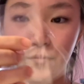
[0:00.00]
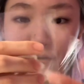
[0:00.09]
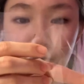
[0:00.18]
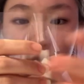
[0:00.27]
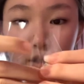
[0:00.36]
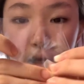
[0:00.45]

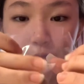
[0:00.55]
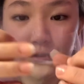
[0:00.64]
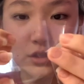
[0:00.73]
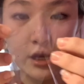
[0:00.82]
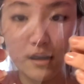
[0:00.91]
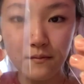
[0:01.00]
Вот, я
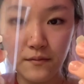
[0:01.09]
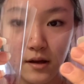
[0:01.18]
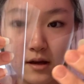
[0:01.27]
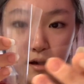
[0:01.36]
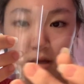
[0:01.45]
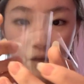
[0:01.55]
вчера
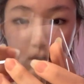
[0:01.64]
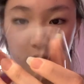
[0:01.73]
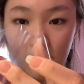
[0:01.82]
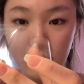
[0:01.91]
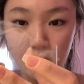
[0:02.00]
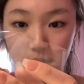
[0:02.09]

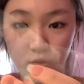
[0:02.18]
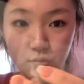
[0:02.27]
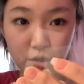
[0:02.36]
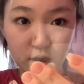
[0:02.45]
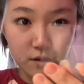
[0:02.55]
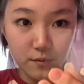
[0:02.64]

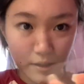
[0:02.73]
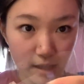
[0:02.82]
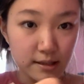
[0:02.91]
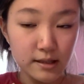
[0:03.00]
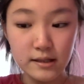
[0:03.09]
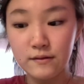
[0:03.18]
уже же
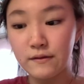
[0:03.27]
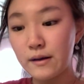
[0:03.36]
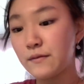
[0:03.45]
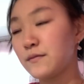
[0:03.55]
порезала с вами